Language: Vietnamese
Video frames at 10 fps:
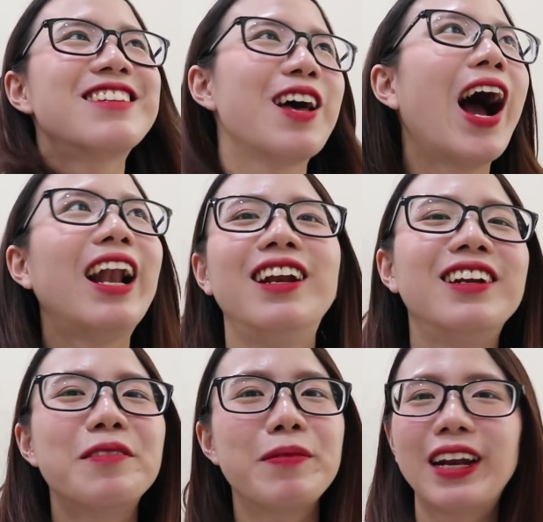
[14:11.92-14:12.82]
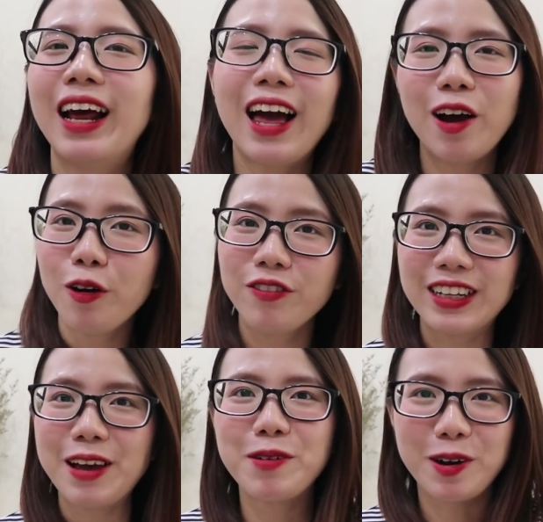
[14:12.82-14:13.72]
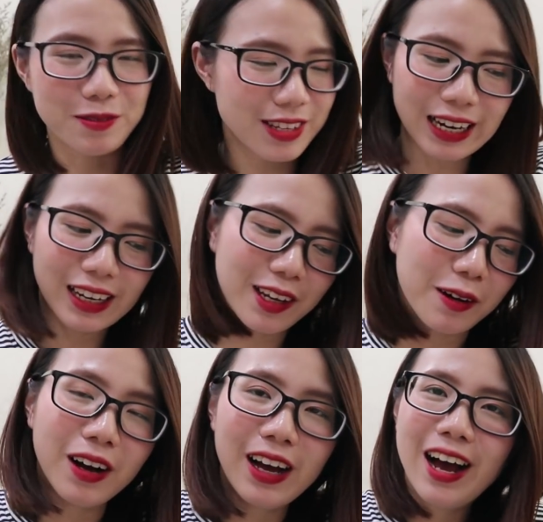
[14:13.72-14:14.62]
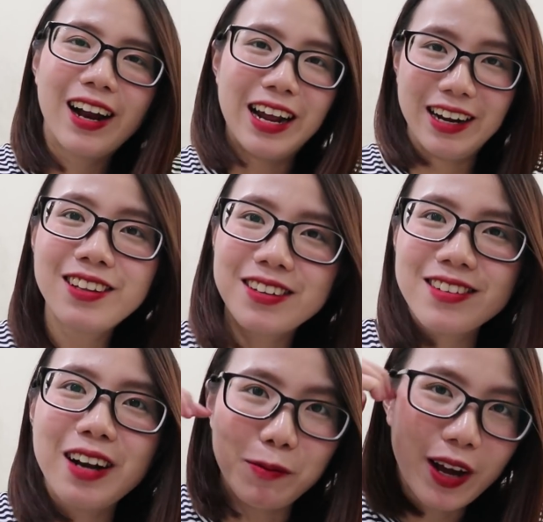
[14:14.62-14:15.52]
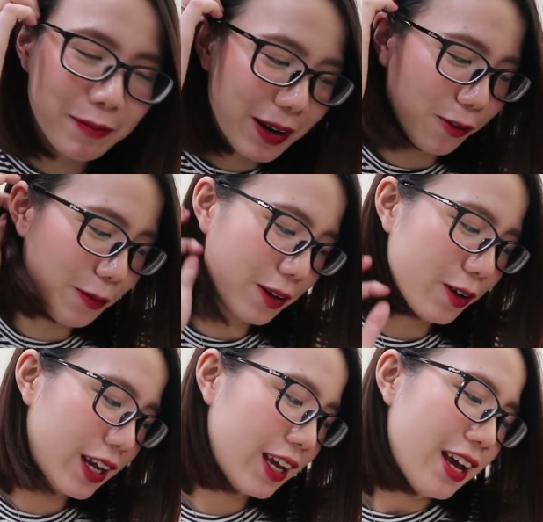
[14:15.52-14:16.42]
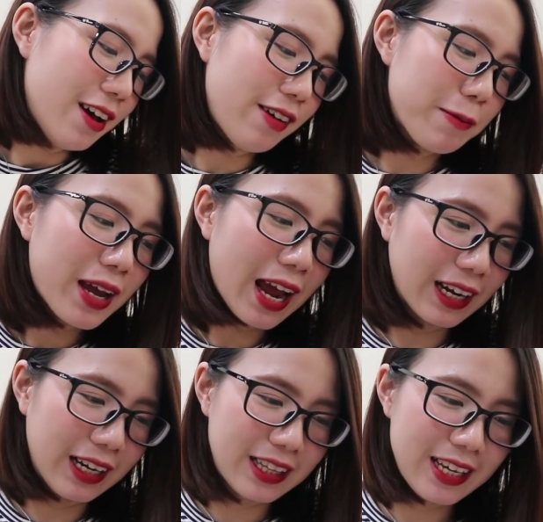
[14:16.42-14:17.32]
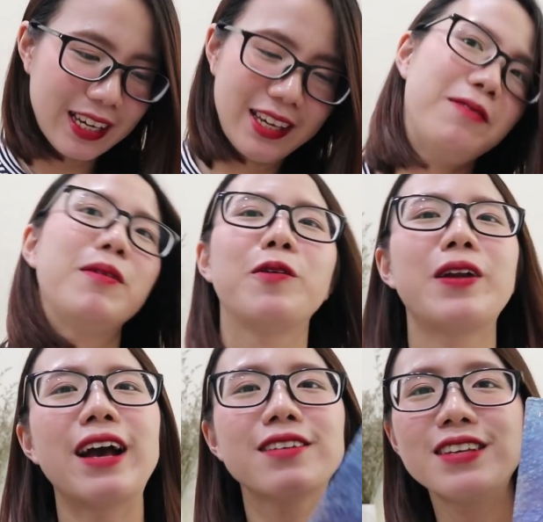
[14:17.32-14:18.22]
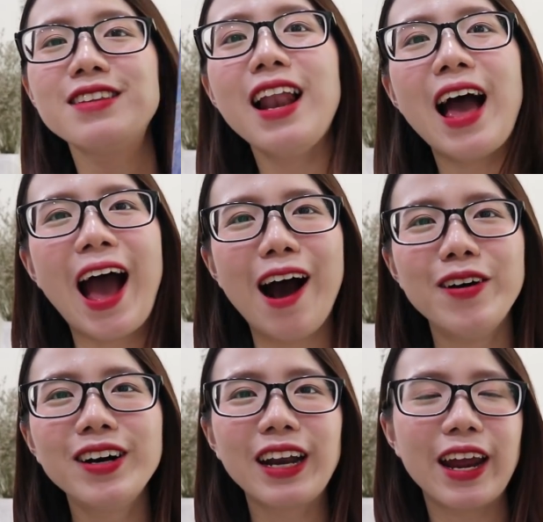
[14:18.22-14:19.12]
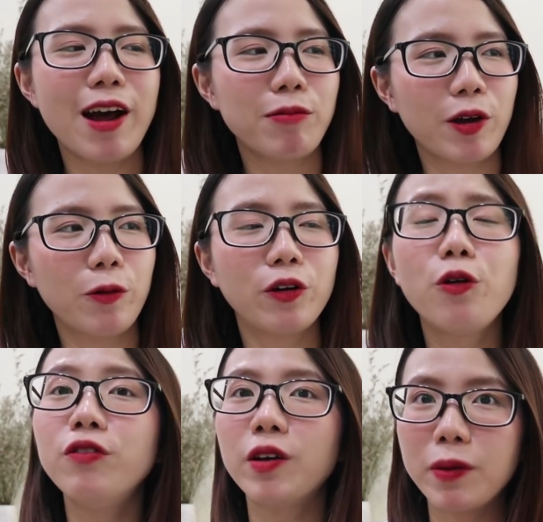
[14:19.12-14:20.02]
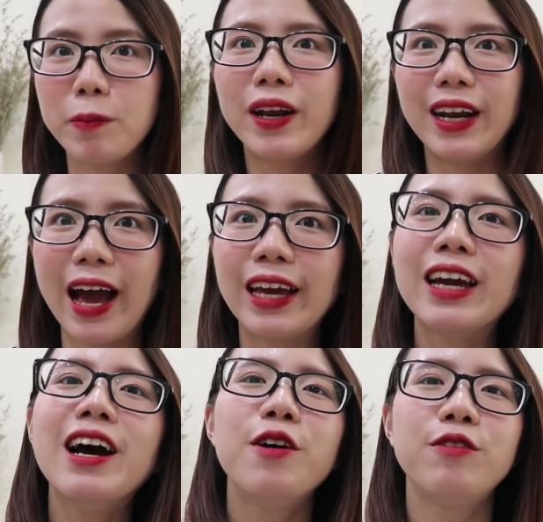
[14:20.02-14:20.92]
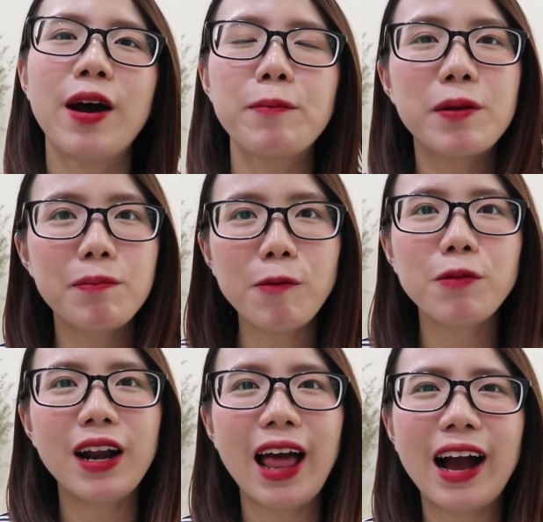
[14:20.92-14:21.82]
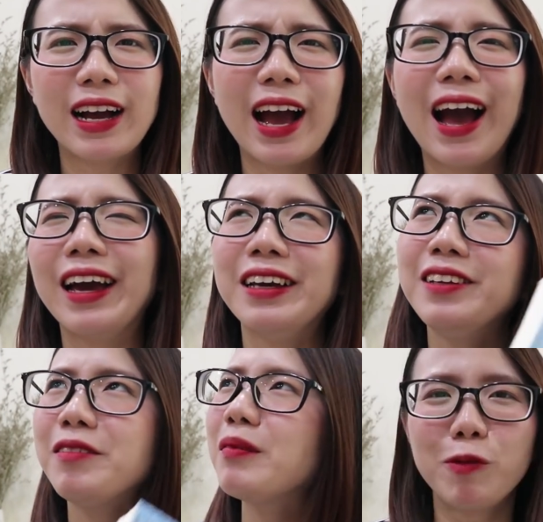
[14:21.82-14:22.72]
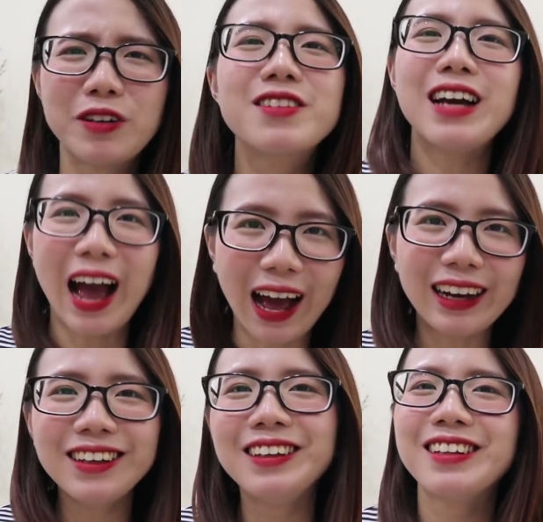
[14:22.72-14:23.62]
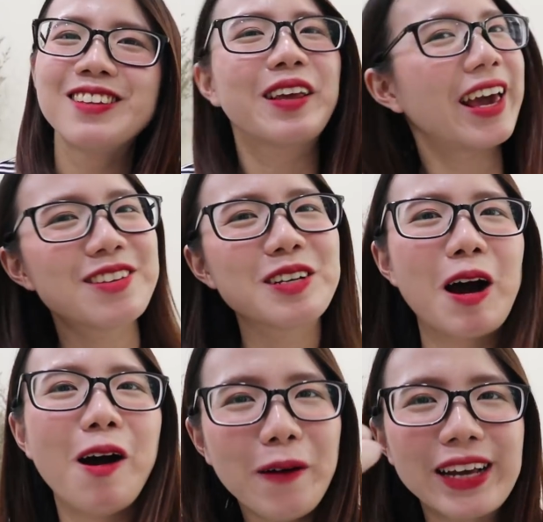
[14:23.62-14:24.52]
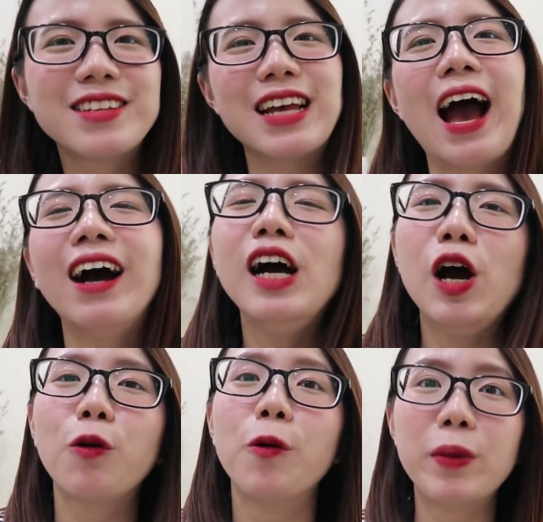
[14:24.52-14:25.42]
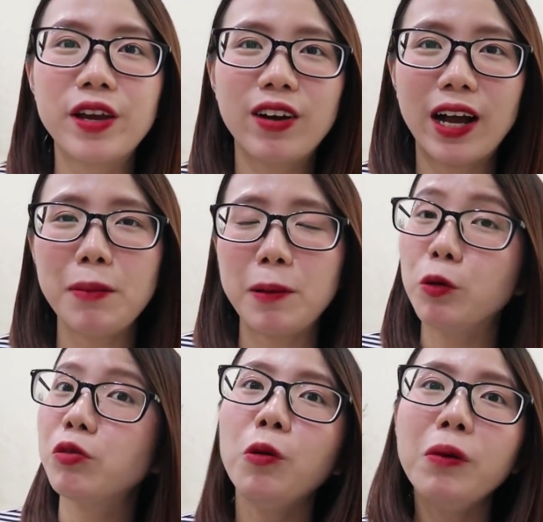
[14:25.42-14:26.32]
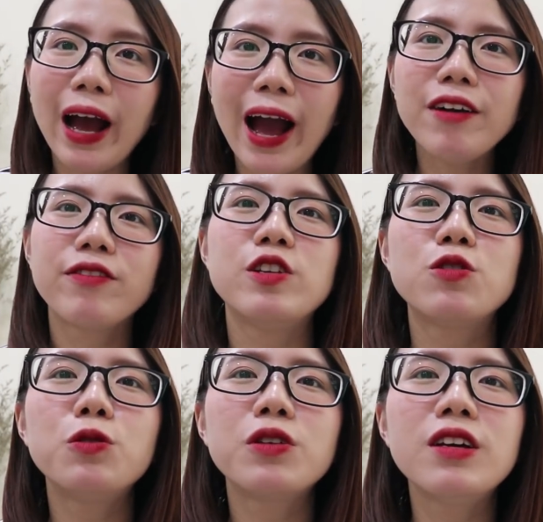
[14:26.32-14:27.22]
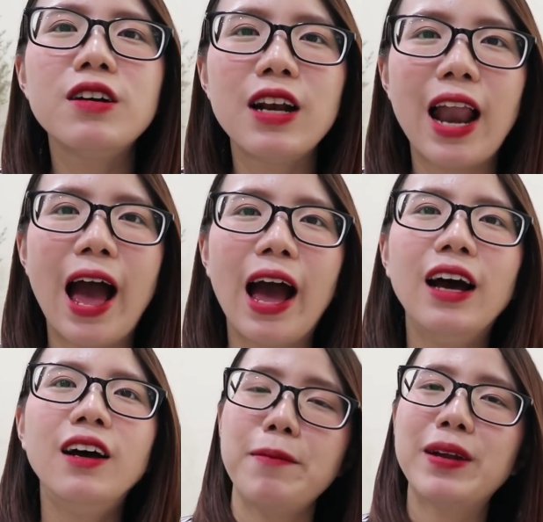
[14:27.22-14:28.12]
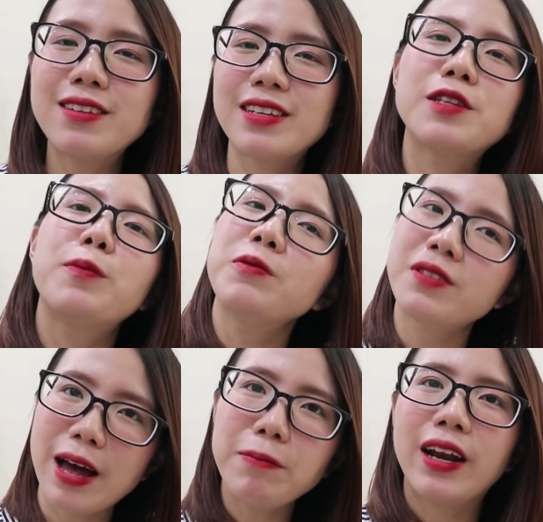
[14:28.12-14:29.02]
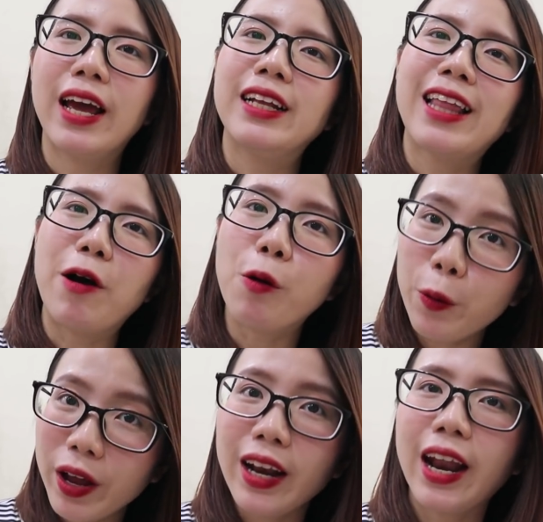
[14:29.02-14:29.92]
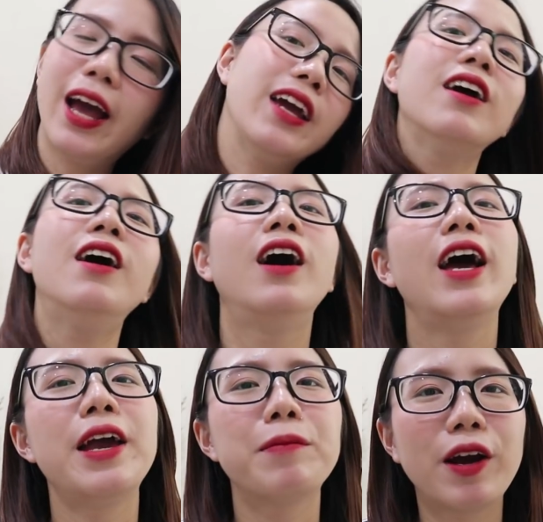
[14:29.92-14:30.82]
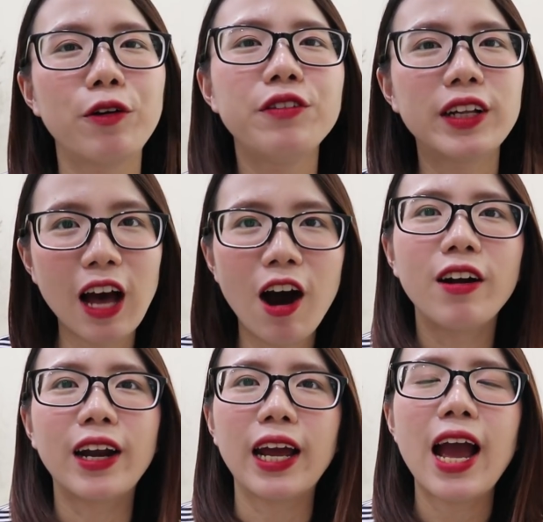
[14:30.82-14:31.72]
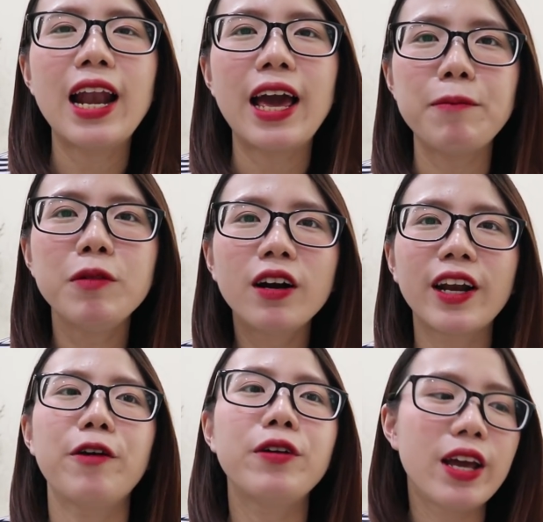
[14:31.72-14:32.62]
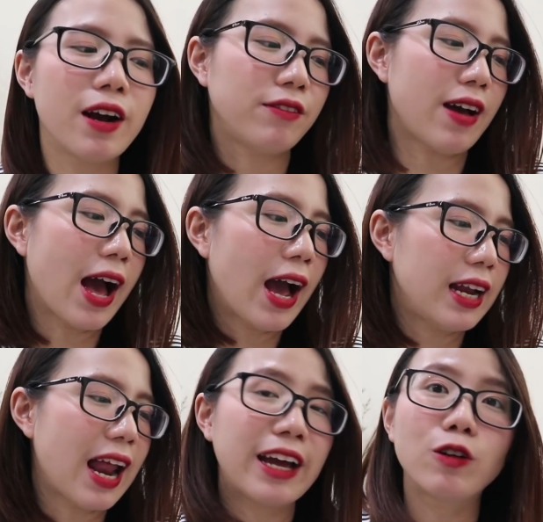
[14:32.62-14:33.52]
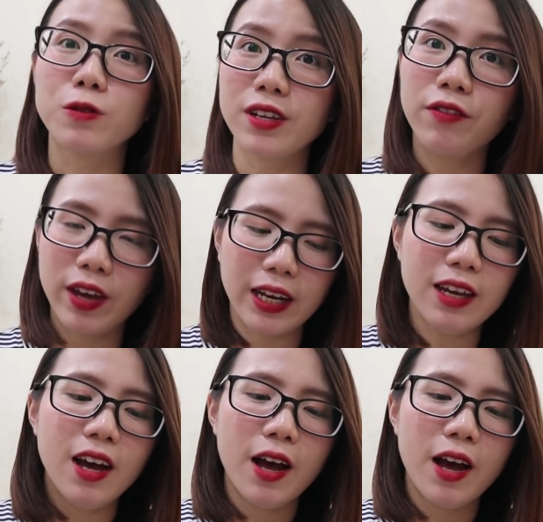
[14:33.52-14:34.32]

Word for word: sau hai lần lượn mình đã lại hốt về thêm một đống sách ấy, kiểu đấy thực sự là một căn bệnh của mình luôn ấy. Và bên cạnh đấy thì mình cũng đang rất rất là háo hức để đọc cái cuốn Khu vườn bí mật này. Và mình mong là cái một dự án đi ngay cho nó hoành tráng của mình và các bạn booktube khác. Ví dụ như là em Nancy's Bookstuff này, Thảo Nguyên này, em Cà rốt và thỏ này, hay là em Hương đeo niềng, và hay là anh của sách Việt ấy.